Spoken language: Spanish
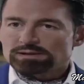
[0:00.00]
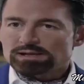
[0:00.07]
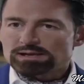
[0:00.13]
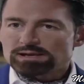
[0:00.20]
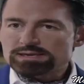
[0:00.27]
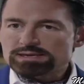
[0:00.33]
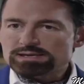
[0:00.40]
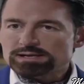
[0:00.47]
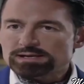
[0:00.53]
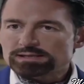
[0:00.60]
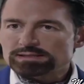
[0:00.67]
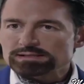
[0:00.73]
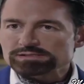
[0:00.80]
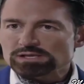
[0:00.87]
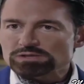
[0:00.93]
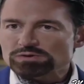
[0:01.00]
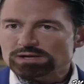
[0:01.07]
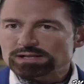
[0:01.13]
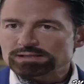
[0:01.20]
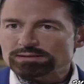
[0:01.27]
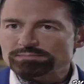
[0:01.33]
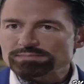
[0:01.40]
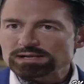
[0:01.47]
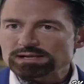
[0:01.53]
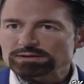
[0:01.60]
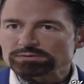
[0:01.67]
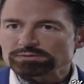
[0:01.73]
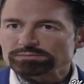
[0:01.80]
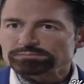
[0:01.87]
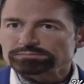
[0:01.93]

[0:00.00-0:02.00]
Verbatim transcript: la hija del señor Altamirano.